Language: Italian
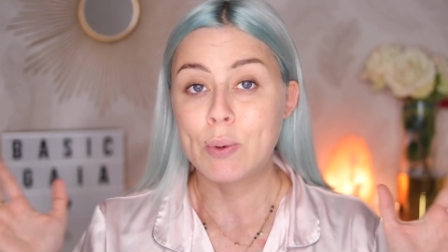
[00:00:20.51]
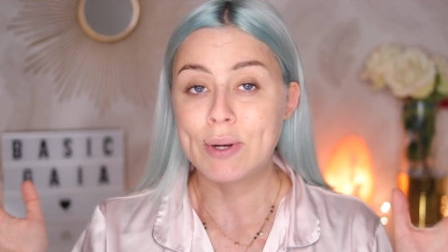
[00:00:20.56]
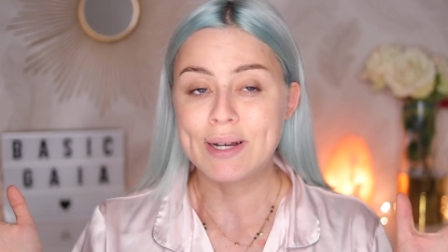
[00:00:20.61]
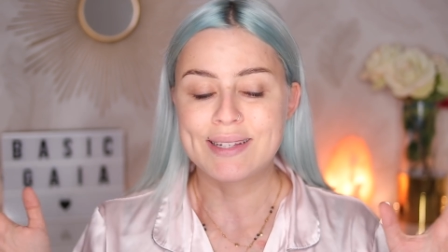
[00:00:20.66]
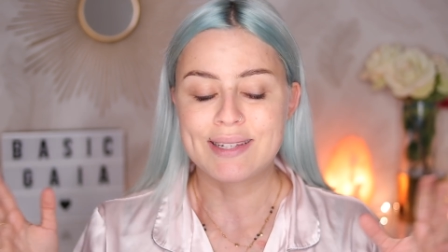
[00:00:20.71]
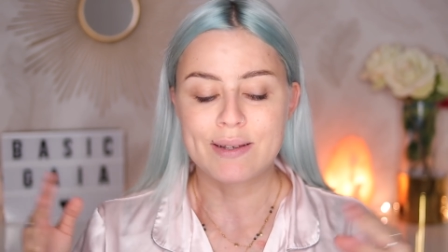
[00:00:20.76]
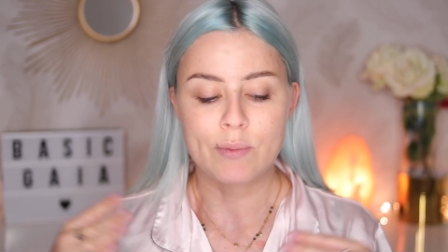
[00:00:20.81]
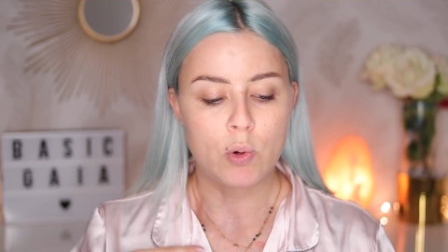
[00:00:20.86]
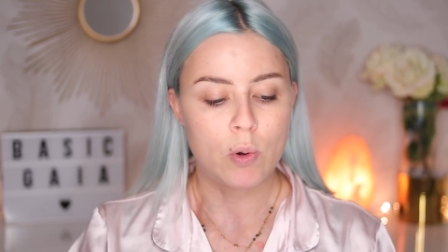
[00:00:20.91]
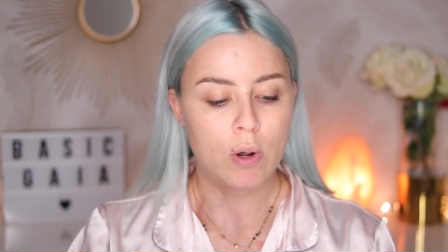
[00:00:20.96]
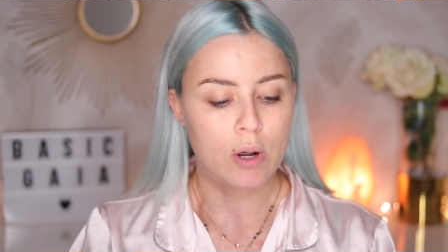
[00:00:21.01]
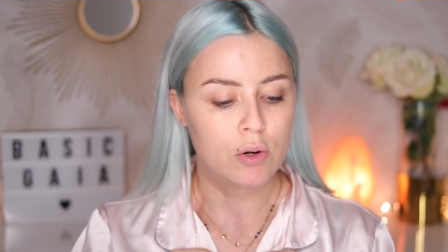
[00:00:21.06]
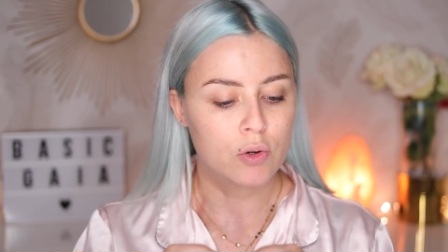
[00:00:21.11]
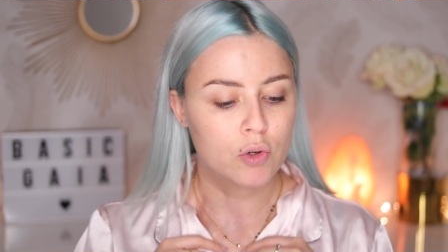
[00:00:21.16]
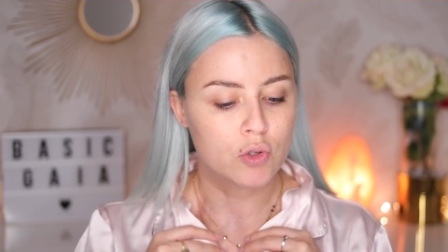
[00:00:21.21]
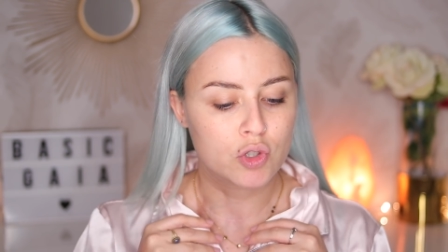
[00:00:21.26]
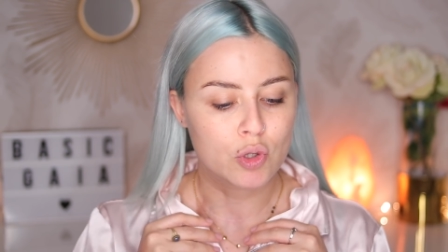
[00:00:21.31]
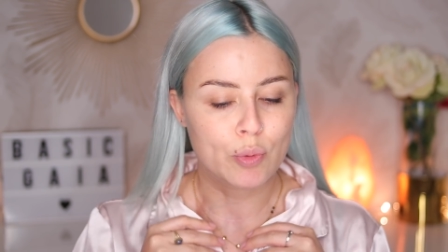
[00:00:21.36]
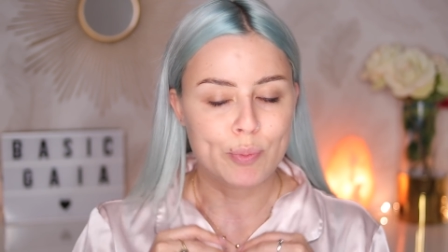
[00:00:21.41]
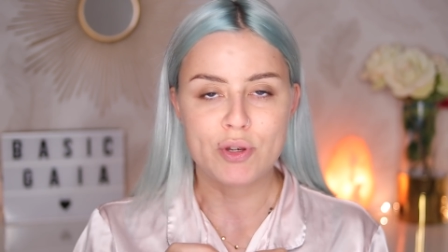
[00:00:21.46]
Quindi siamo qua con il
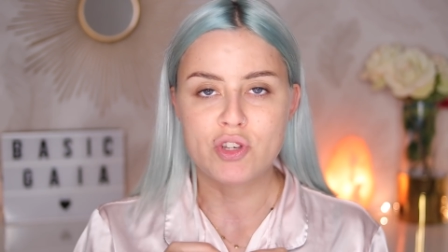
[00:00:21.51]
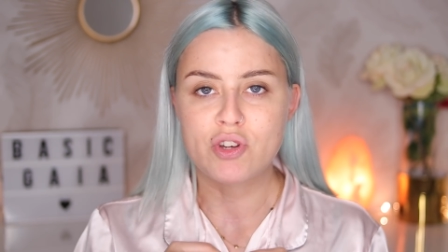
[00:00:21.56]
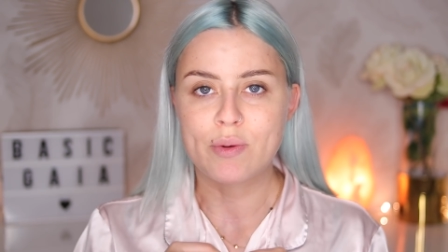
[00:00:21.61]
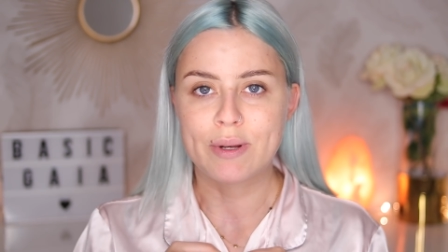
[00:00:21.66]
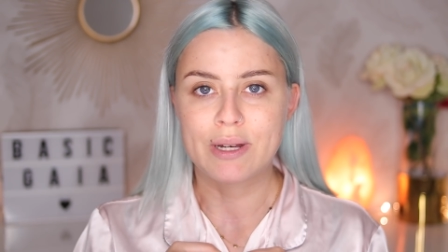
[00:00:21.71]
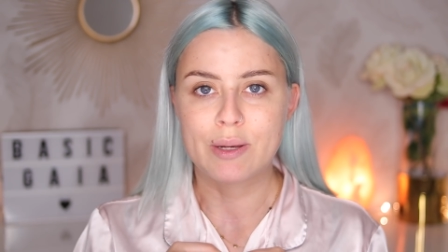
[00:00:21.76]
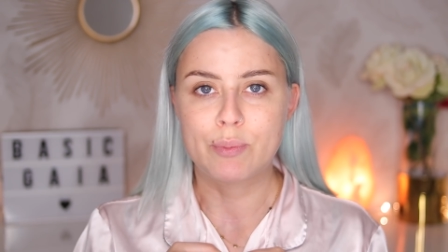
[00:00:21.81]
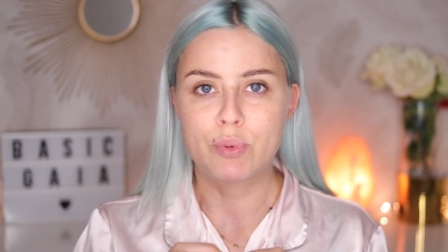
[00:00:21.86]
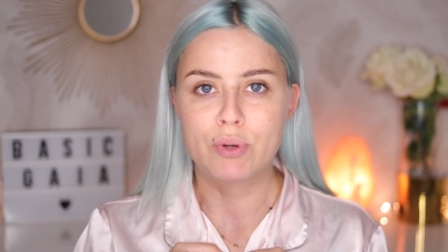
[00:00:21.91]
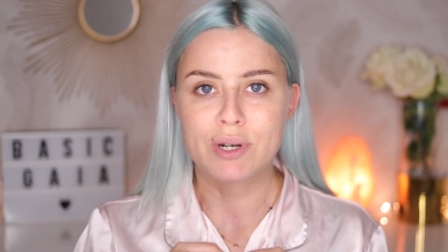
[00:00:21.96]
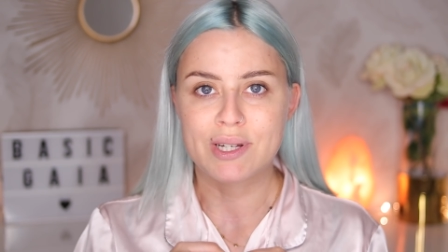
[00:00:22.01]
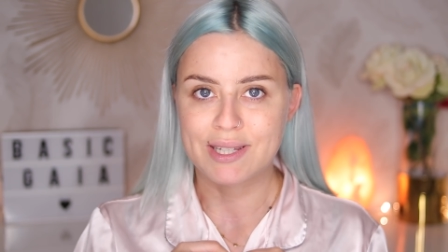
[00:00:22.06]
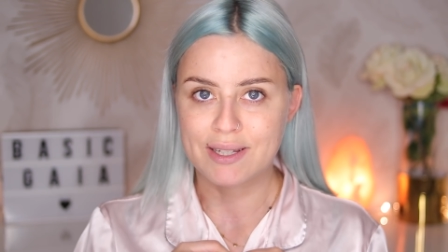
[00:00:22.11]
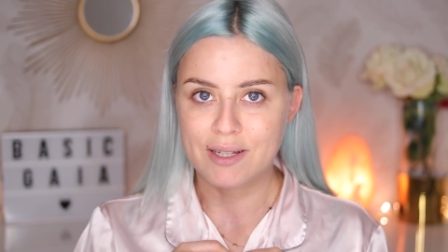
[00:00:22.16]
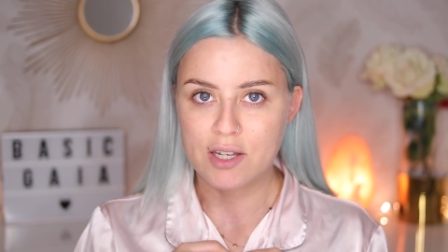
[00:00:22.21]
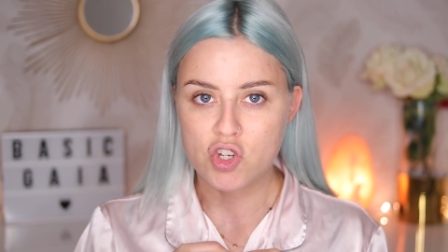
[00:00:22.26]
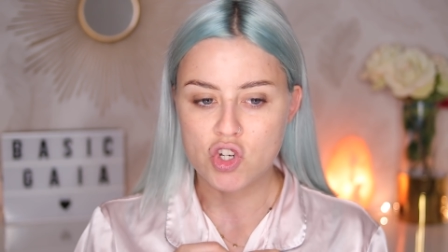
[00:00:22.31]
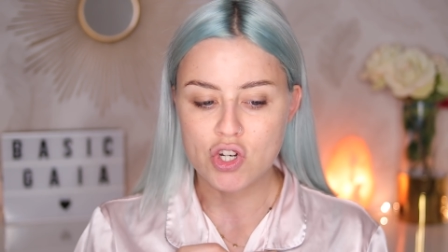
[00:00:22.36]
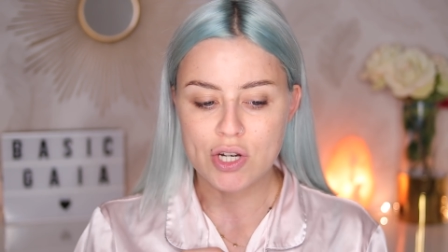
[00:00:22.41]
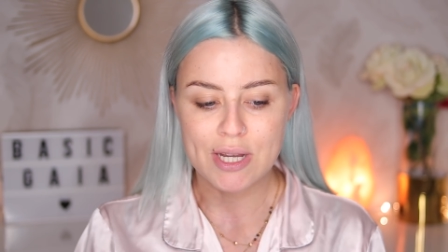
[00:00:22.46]
nostro pigiama di pura
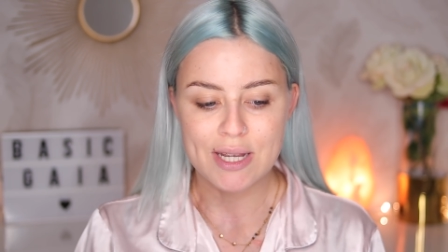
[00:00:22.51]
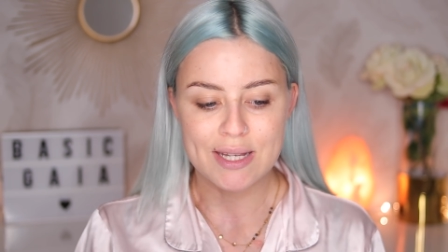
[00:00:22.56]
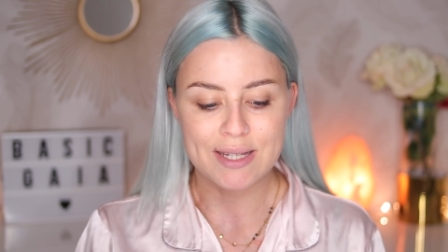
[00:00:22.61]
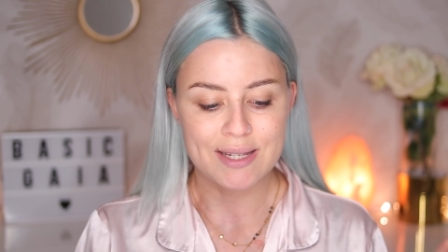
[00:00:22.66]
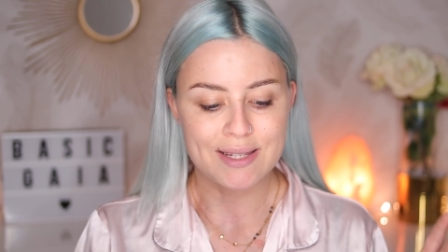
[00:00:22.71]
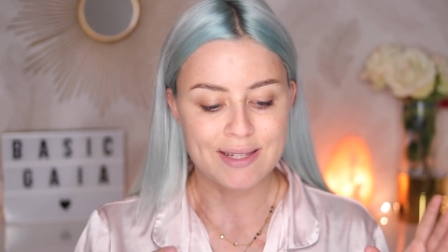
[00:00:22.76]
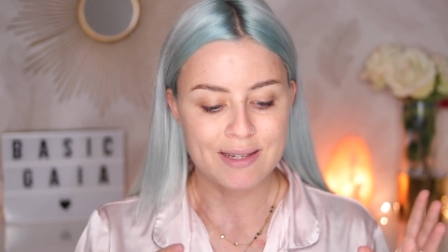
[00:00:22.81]
seta cinese,